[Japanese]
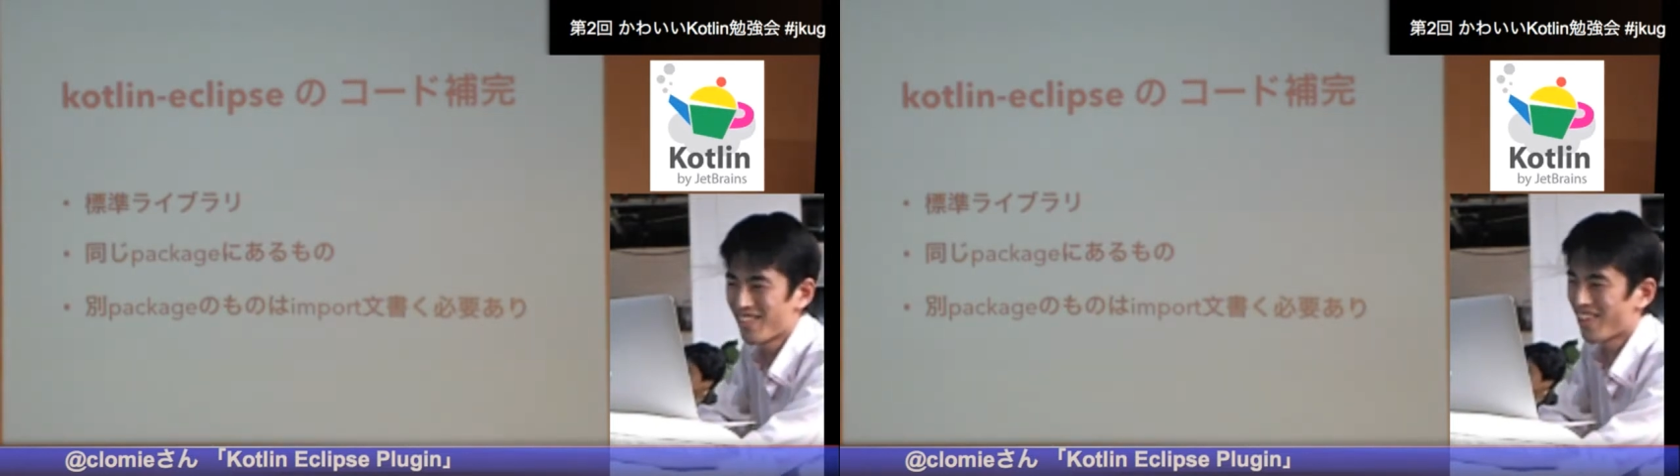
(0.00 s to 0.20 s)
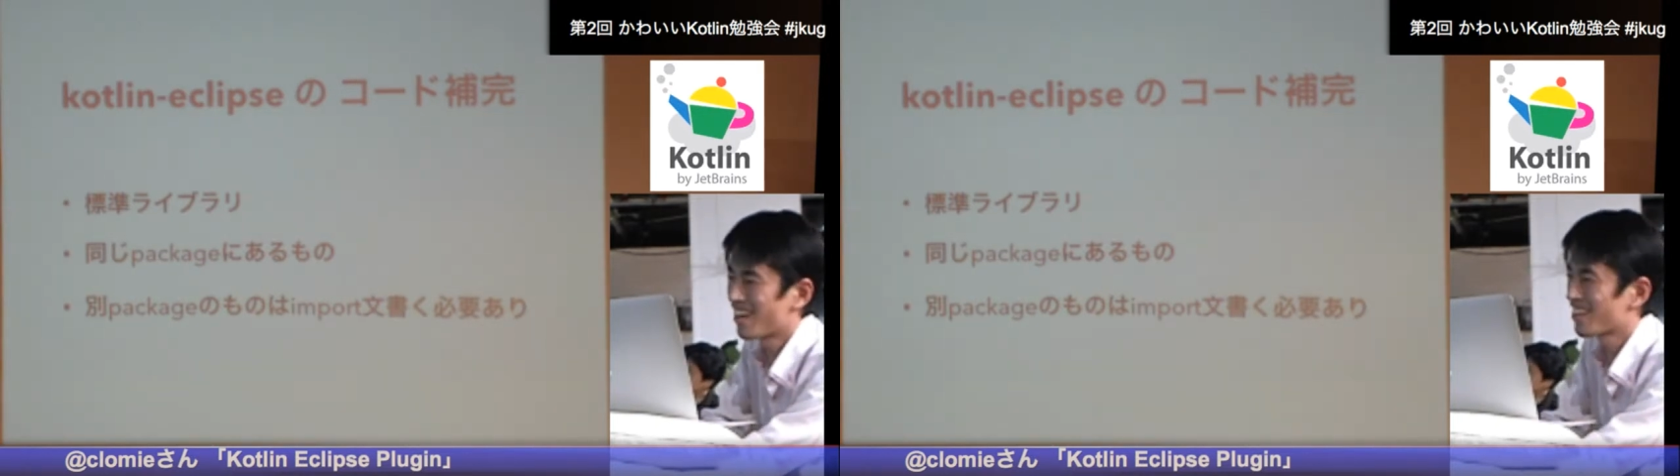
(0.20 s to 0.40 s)

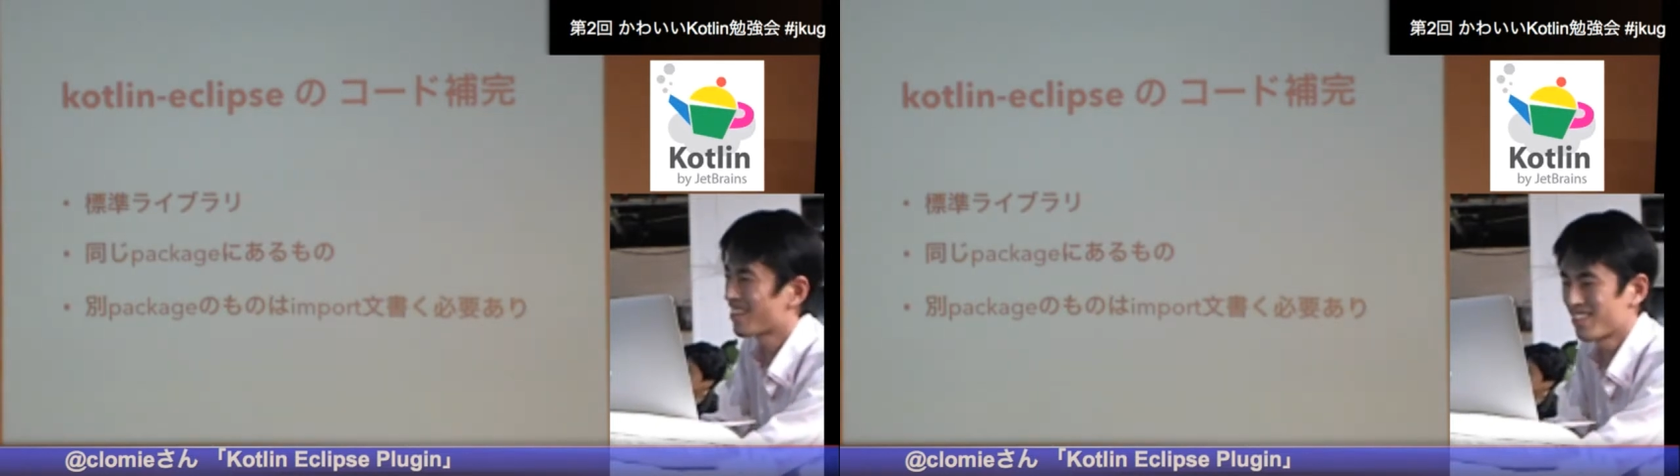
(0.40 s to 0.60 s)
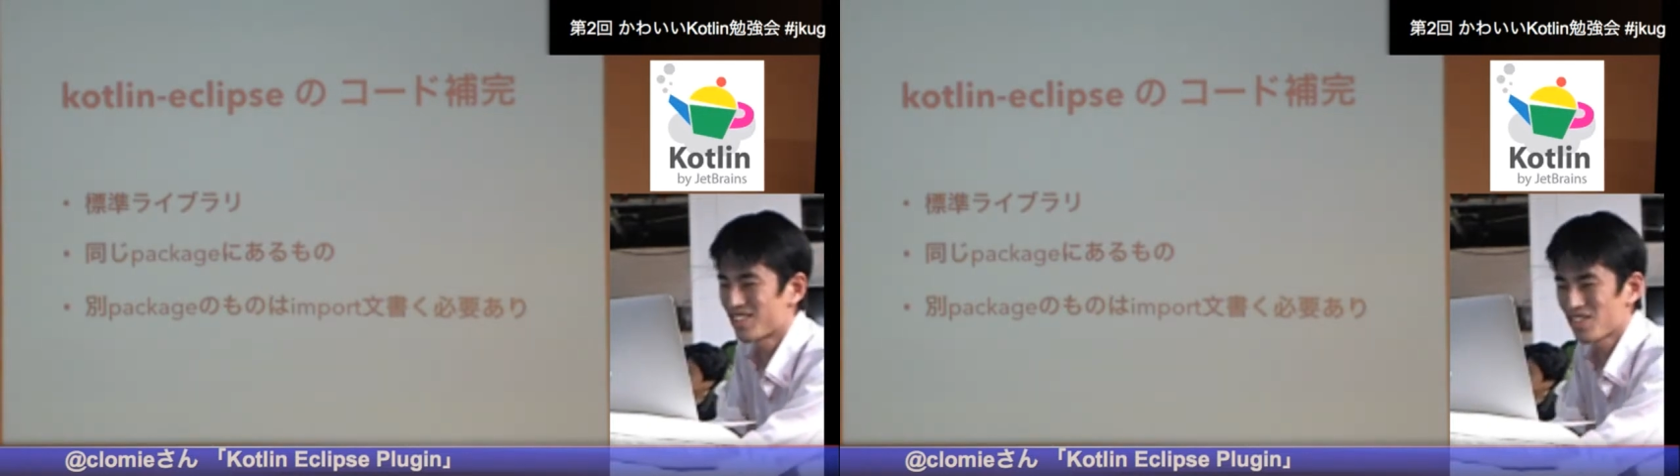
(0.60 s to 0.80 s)
のが
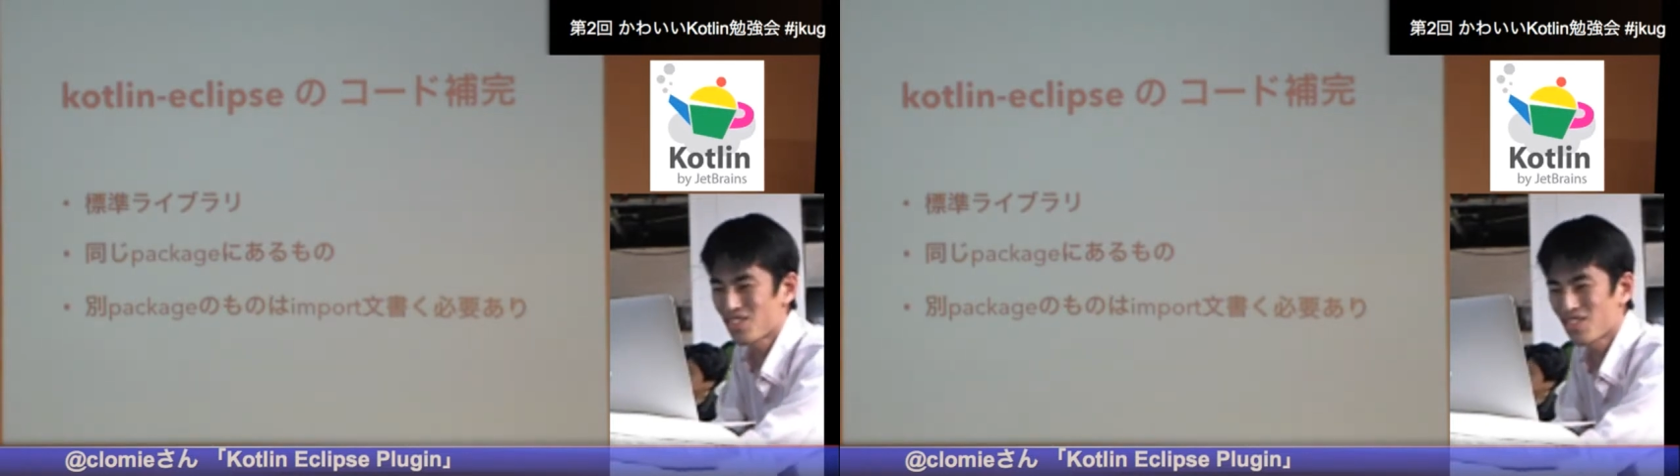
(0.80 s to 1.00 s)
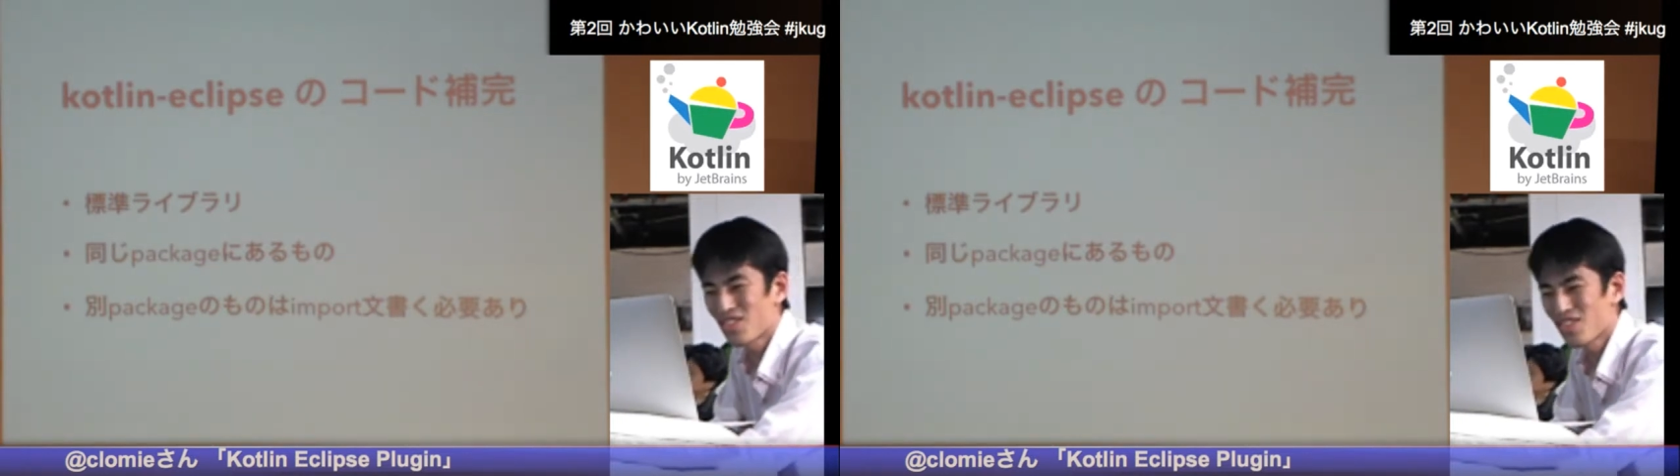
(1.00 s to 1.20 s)
あって
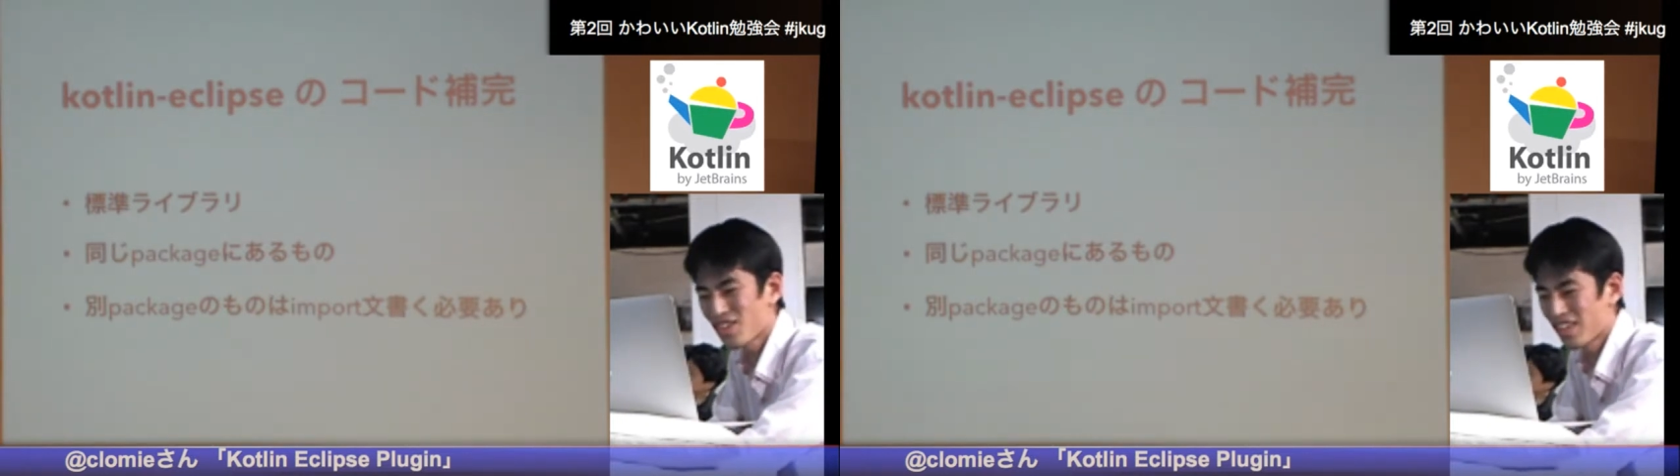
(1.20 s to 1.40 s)
ちょっと